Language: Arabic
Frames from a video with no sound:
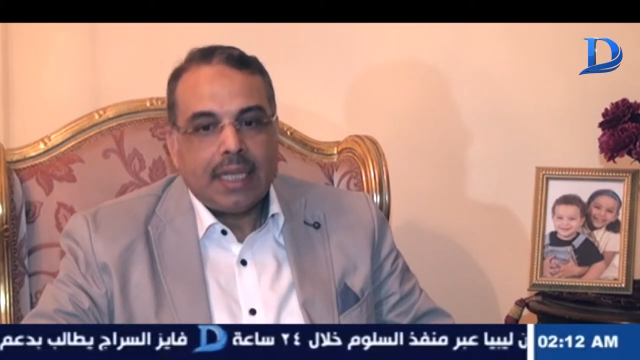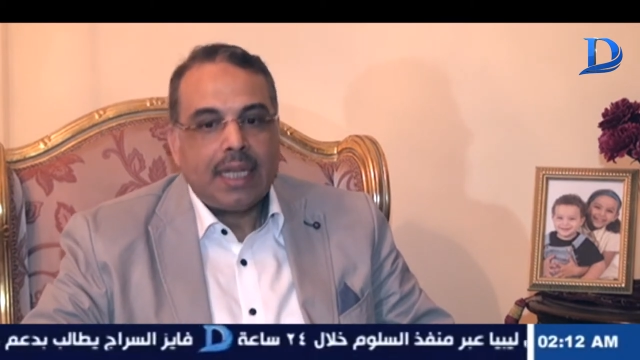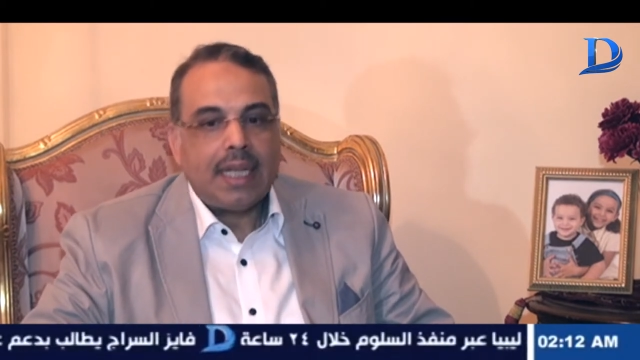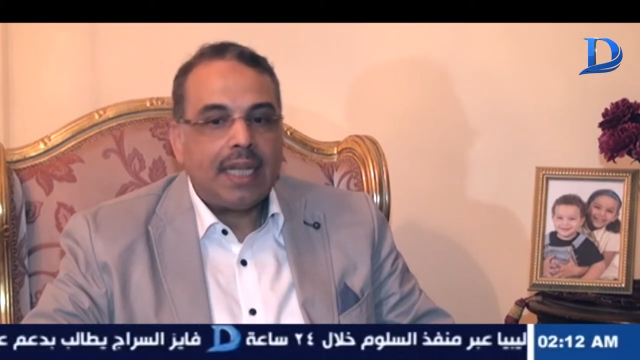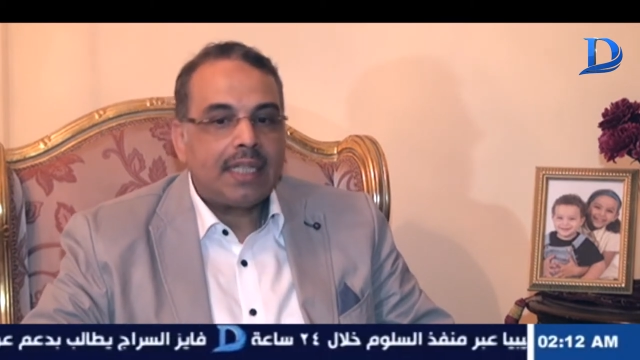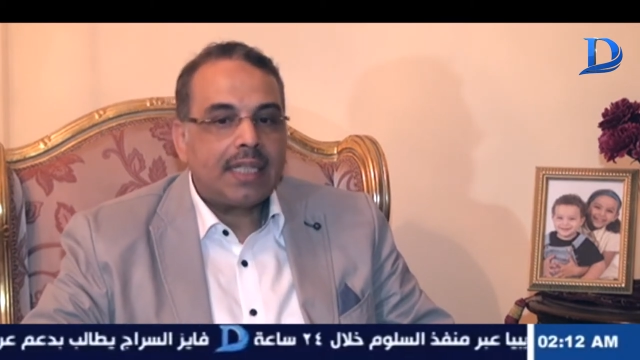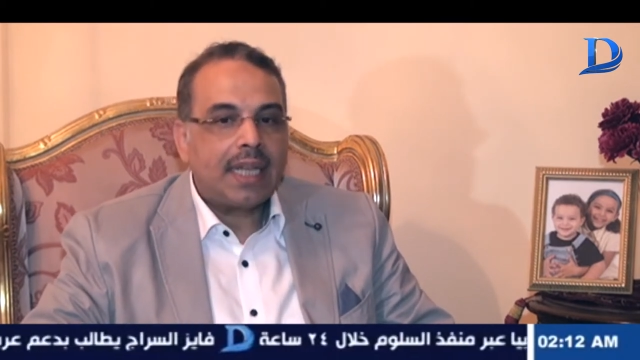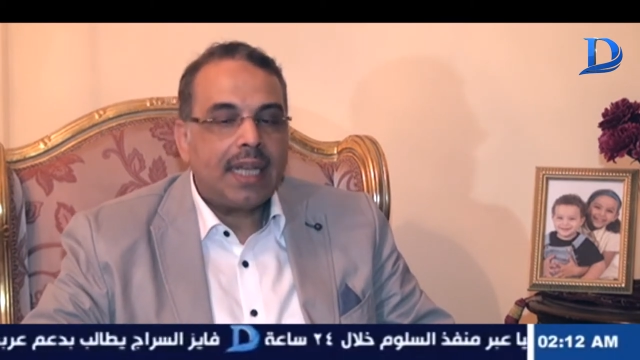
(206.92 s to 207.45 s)

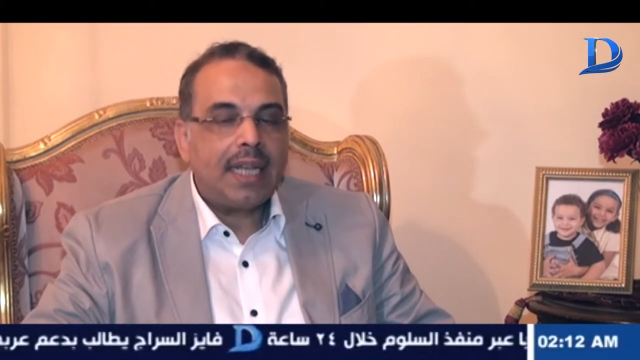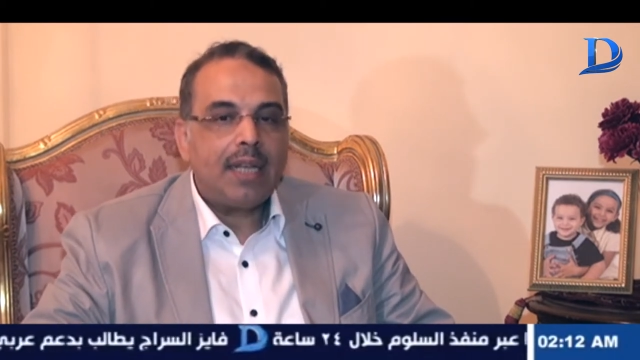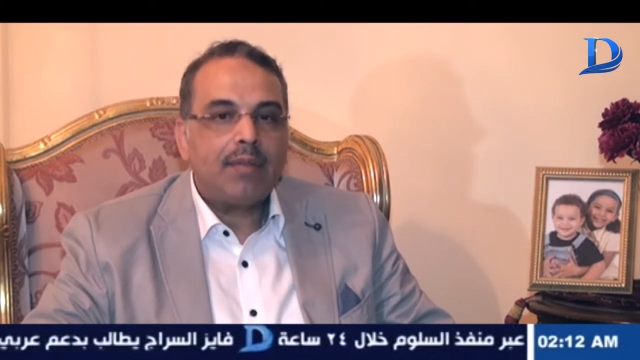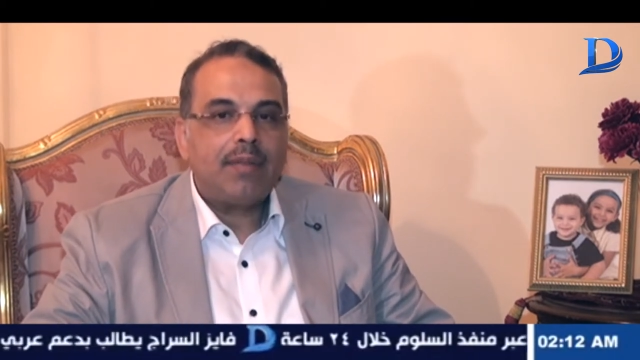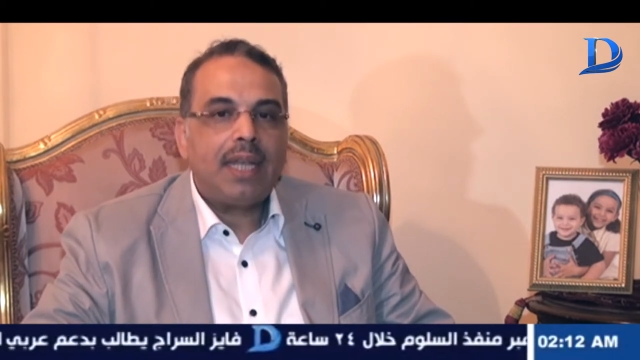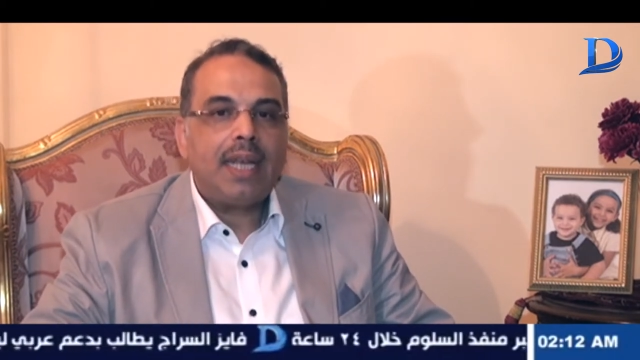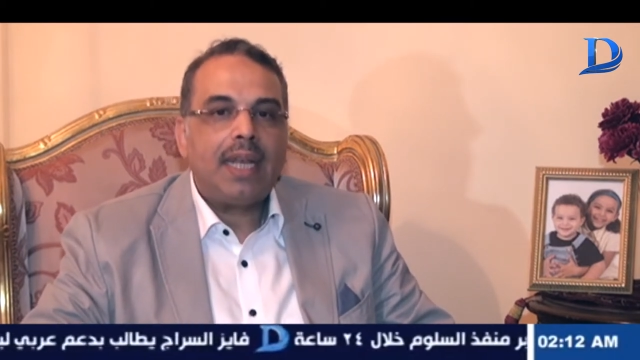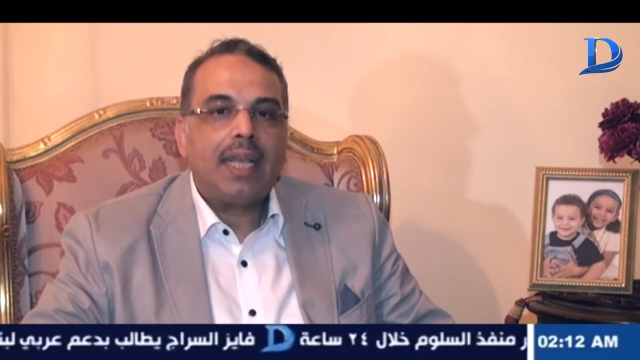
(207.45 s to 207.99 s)
آه، سجلنا
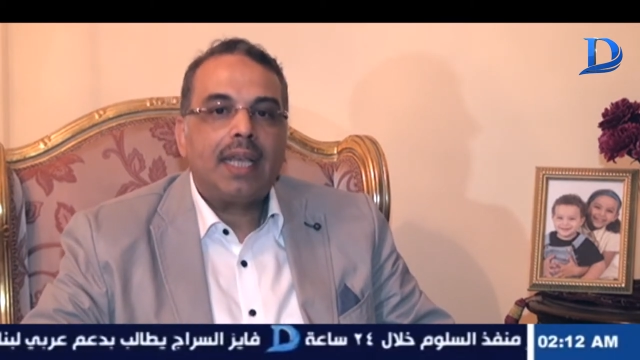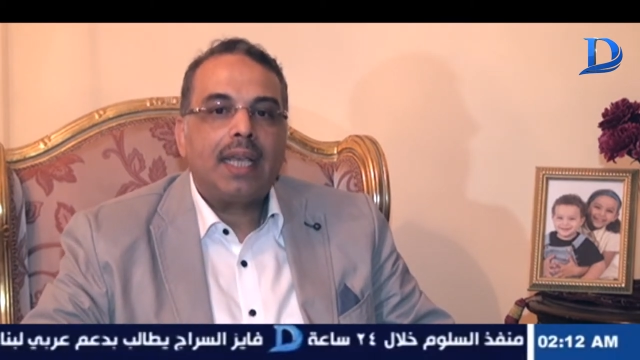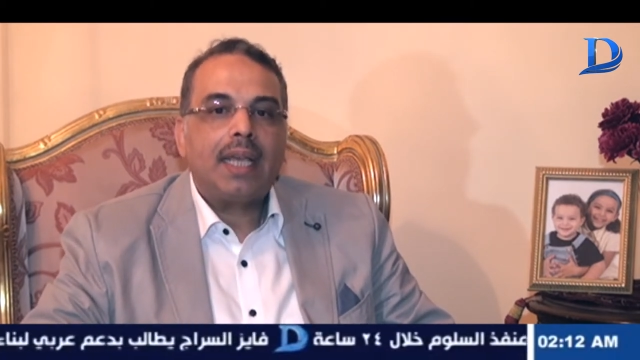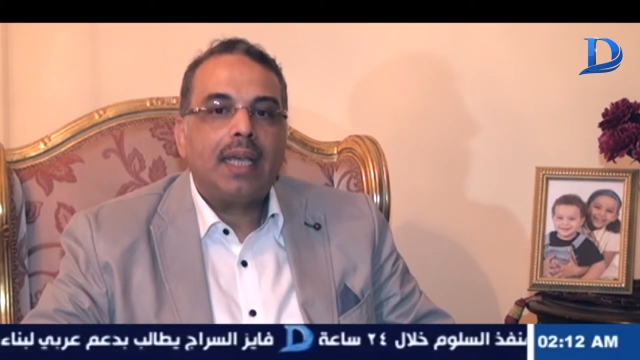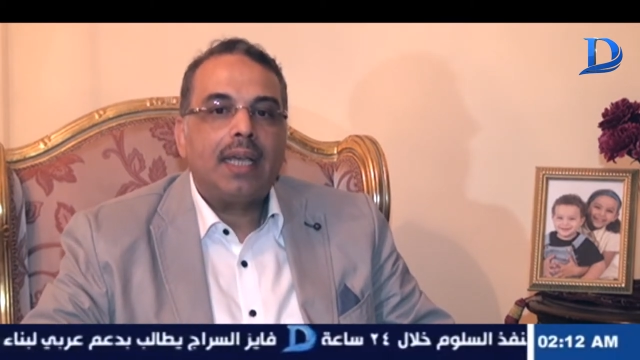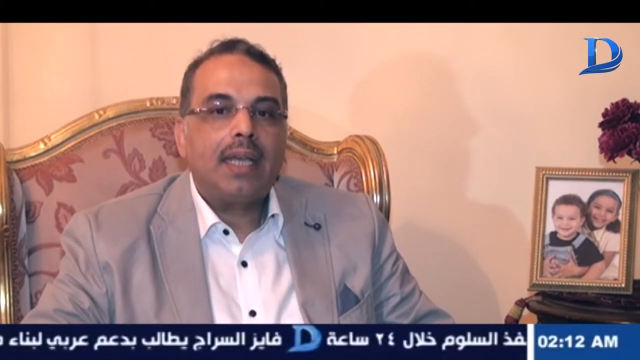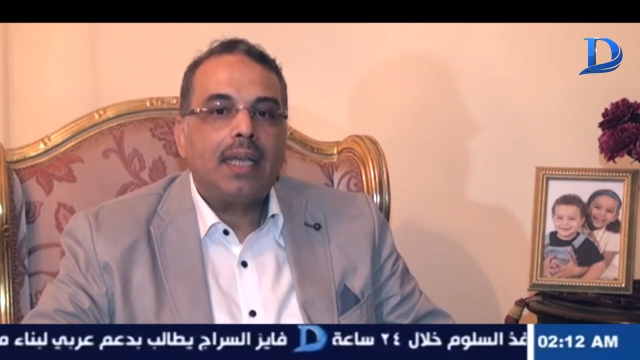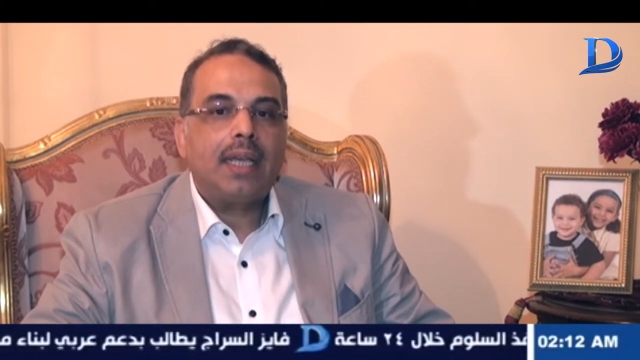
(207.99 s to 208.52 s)
بذلك
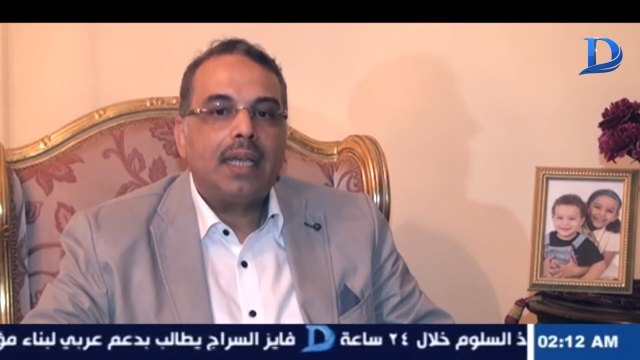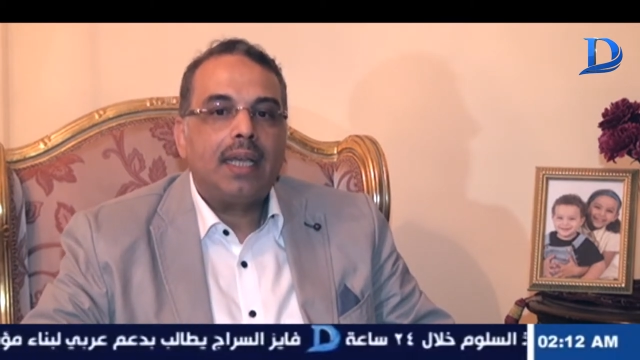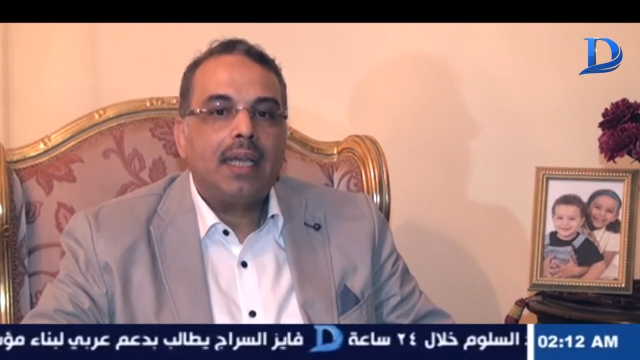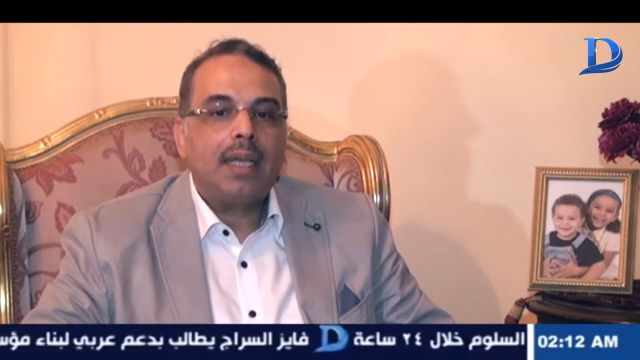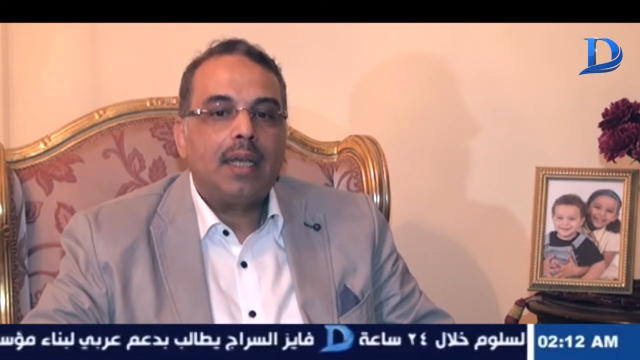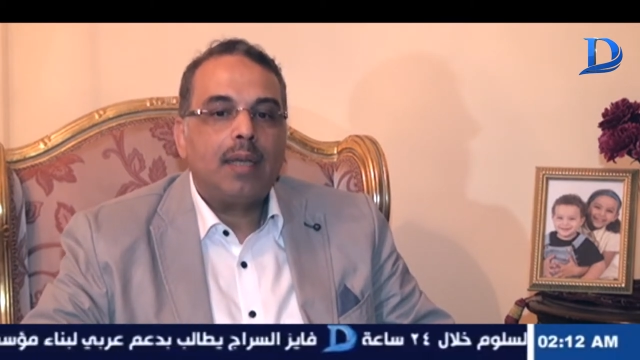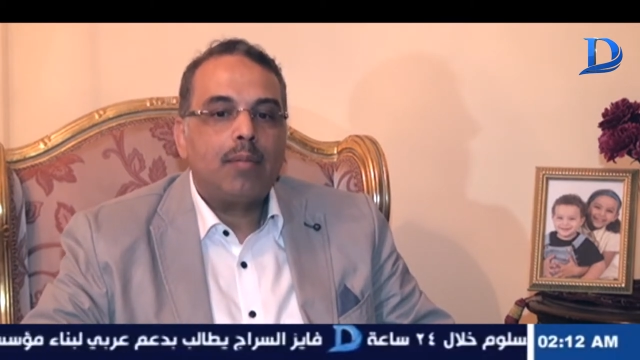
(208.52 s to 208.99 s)
آه،